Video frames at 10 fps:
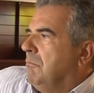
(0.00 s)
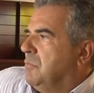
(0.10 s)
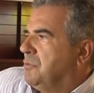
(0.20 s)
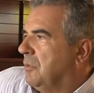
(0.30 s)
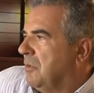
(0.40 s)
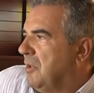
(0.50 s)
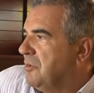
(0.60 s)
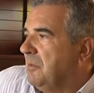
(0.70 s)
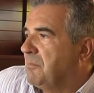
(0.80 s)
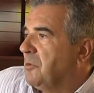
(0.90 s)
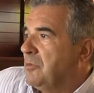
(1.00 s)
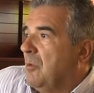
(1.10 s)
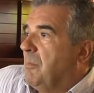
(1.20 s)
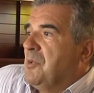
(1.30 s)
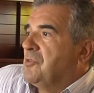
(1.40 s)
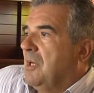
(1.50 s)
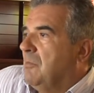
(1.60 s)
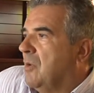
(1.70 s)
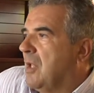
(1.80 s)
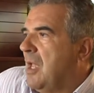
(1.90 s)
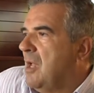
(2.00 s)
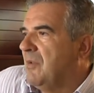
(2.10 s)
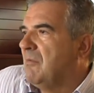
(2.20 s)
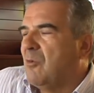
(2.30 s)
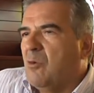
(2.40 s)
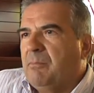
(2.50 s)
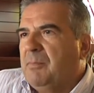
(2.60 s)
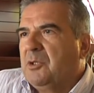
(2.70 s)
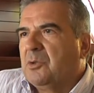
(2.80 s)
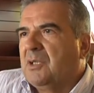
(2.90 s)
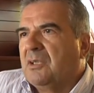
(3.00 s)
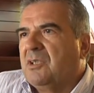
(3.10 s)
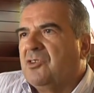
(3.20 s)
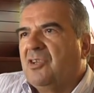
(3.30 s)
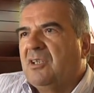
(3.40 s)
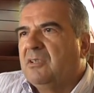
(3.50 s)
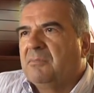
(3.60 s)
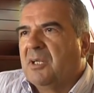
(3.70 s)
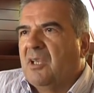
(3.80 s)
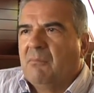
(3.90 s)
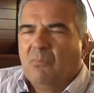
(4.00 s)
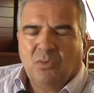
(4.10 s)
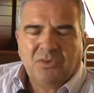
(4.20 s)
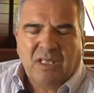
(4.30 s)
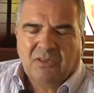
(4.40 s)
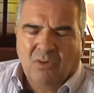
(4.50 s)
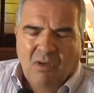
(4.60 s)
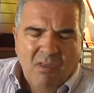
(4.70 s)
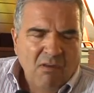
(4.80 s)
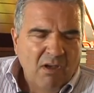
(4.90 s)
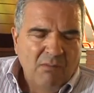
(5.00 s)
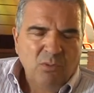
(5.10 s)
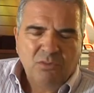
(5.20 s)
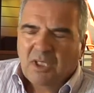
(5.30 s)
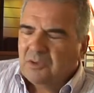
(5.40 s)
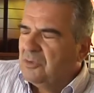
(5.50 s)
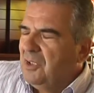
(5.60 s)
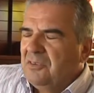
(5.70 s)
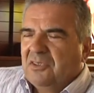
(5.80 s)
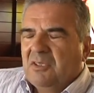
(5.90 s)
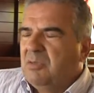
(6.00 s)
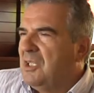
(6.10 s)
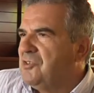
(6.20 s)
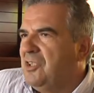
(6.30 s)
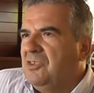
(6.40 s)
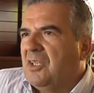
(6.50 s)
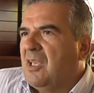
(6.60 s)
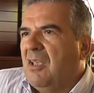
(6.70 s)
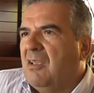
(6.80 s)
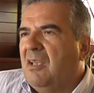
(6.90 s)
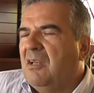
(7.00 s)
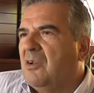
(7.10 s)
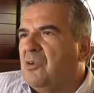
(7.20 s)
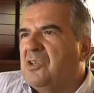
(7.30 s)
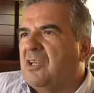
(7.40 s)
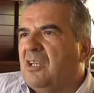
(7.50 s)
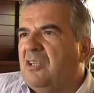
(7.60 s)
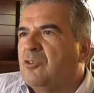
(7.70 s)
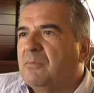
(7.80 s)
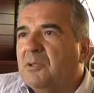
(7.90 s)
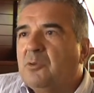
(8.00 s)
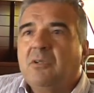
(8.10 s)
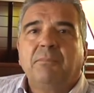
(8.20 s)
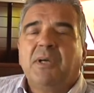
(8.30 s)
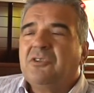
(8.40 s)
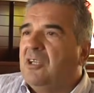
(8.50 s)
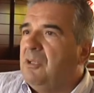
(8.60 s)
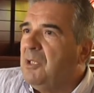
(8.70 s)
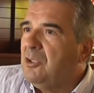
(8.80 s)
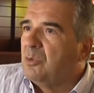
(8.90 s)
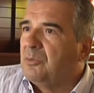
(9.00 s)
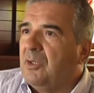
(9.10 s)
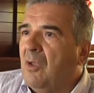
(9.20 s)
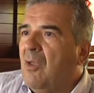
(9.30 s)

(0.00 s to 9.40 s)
sono rimasto impressionato, non pensavo che avevano colpito tanta gente perché ha multato, multato tanta di quella gente che, che, è una cosa incredibile, soprattutto i paesi limitrofi,